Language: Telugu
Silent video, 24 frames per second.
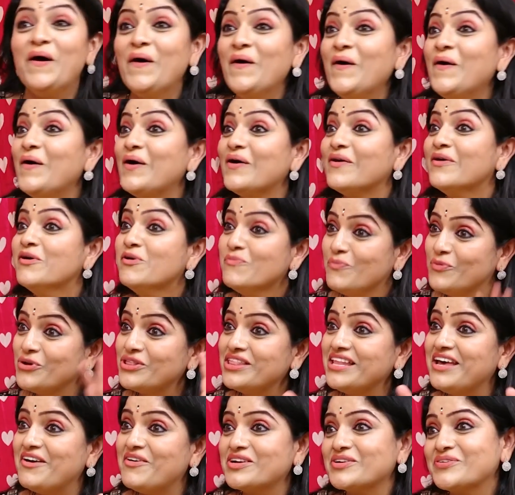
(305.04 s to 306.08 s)
ఓ
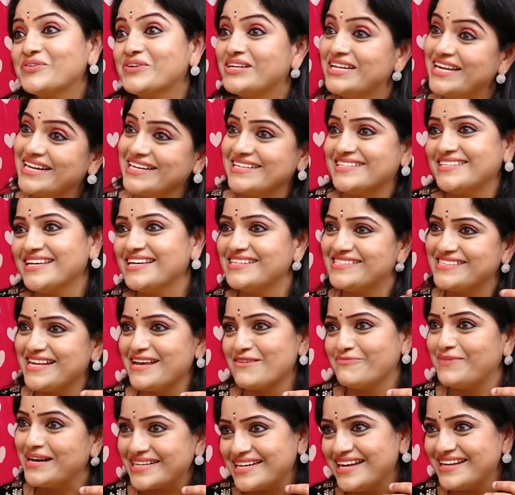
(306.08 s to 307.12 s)
ముందే అనుకున్నారు
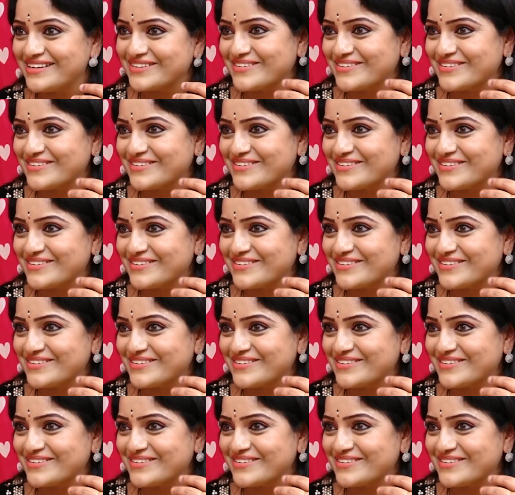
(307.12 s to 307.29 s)
ఇచ్చేస్తారు బట్టలు